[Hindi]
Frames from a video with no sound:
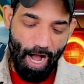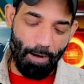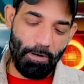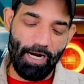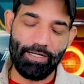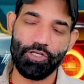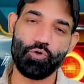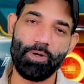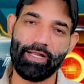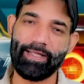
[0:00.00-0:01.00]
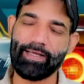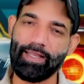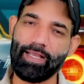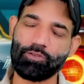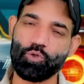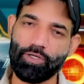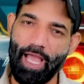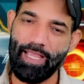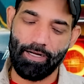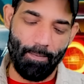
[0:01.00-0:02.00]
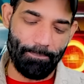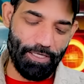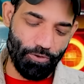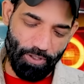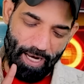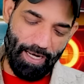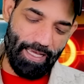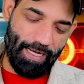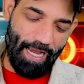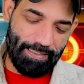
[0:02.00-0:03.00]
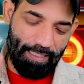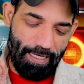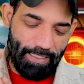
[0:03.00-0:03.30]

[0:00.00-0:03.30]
अब कंटिन्यू पे क्लिक करेंगे तो क्या ये कंप्लीट हो गया नहीं गाइज